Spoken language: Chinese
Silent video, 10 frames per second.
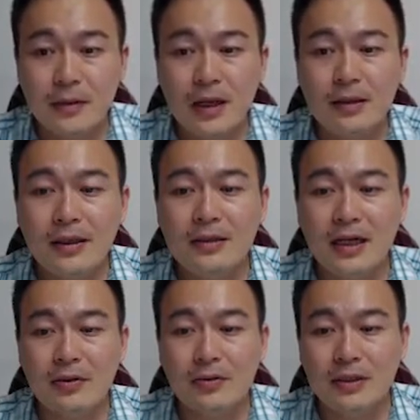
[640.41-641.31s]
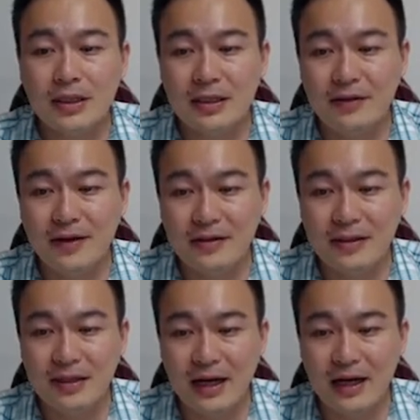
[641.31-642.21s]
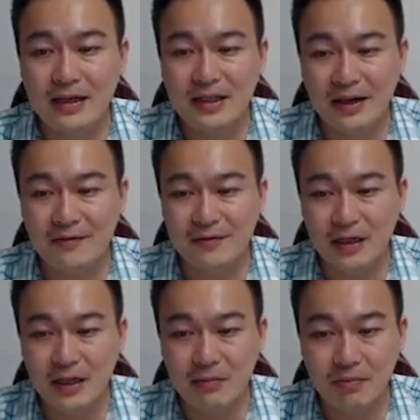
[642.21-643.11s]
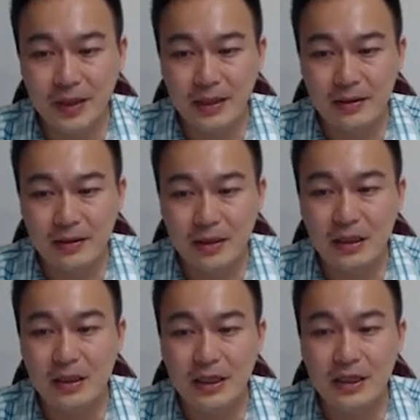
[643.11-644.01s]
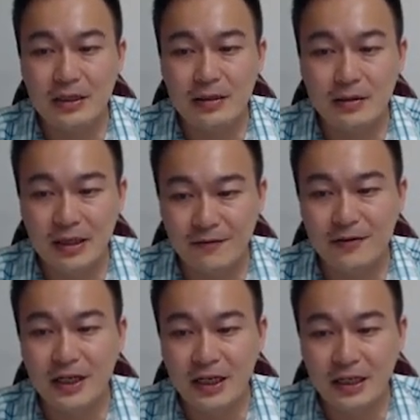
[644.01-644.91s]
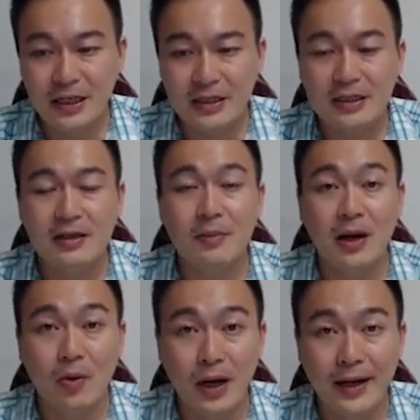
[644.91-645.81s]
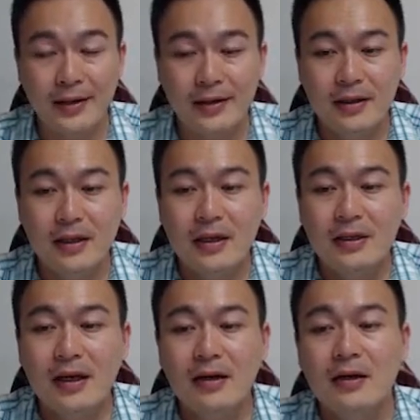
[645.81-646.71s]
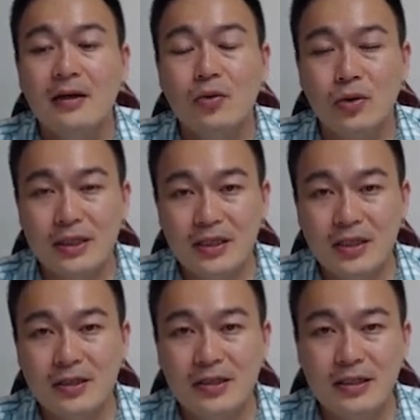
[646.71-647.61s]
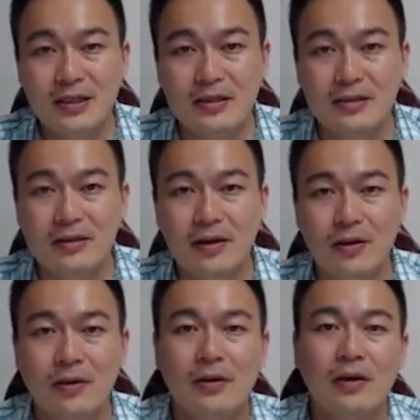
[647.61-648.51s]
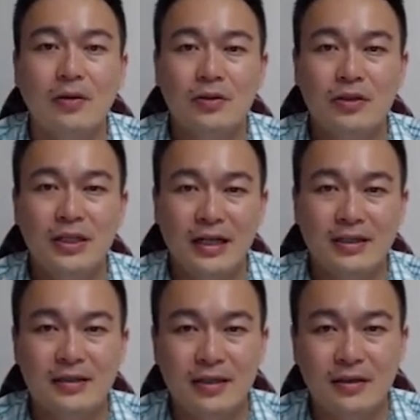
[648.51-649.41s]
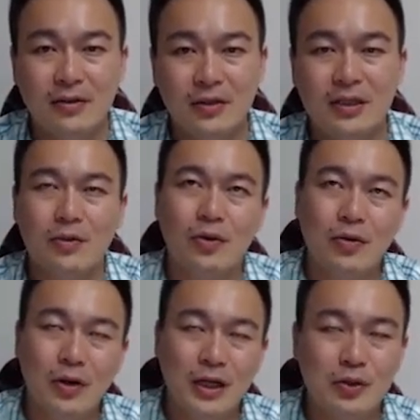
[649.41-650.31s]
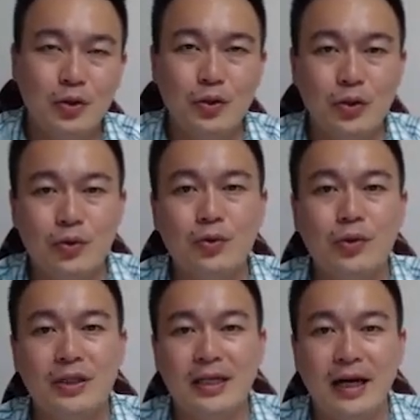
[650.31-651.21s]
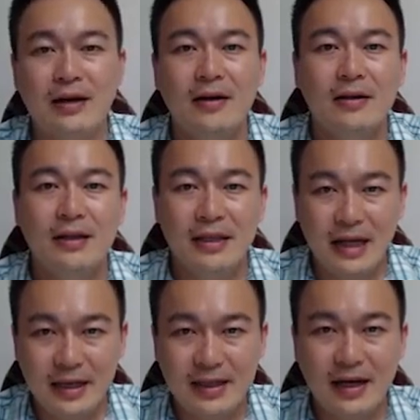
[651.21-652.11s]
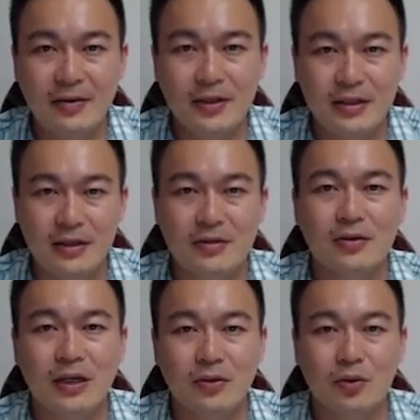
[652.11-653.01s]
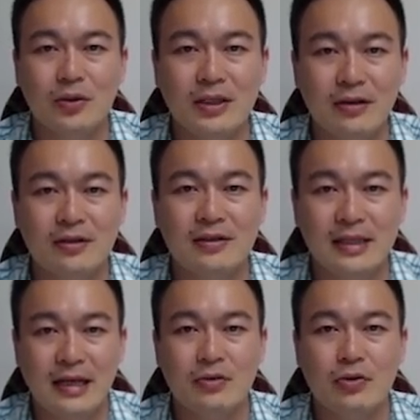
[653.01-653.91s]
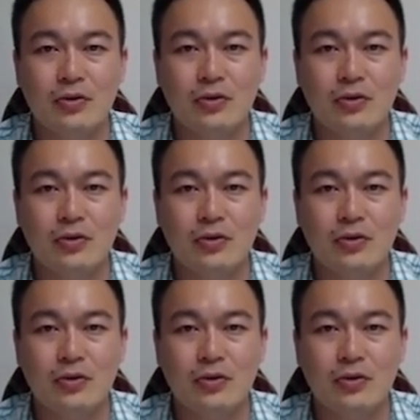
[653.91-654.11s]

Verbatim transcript: 那假如这个地方是它降服的应变、应力跟降服的应力 sigma y，那我在设计的时候，我就假设这个东西，我可以去预估一下它大概会承受到多少的载重，